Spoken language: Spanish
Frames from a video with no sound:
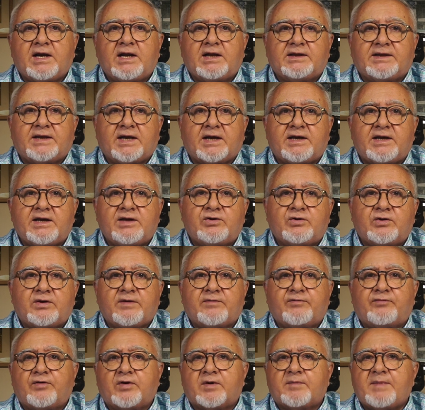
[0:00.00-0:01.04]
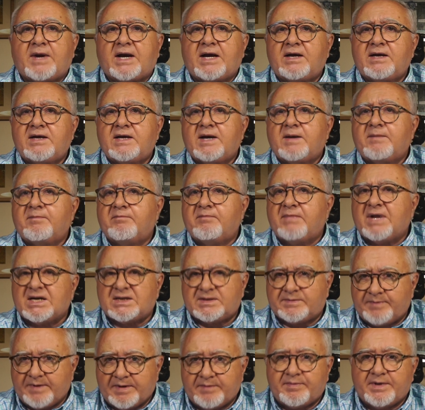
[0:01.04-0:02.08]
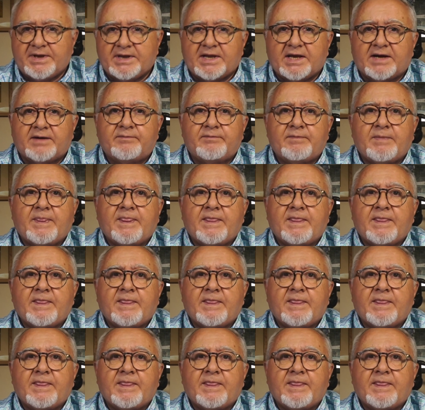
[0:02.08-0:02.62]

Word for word: el tejido de forma más vívida.